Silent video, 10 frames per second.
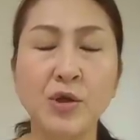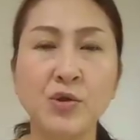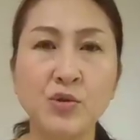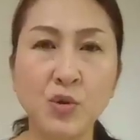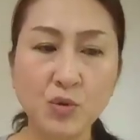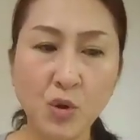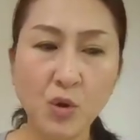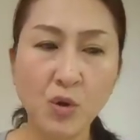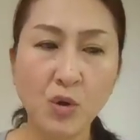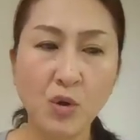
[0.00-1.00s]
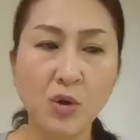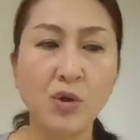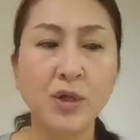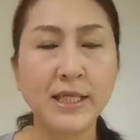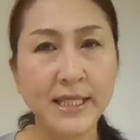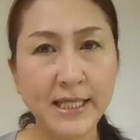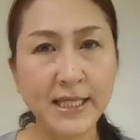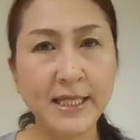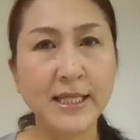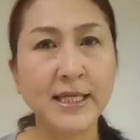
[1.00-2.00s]
その
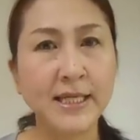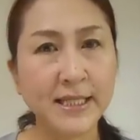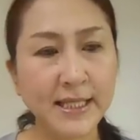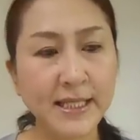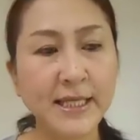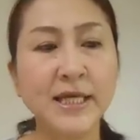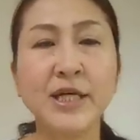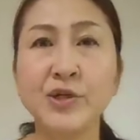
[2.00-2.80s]
木火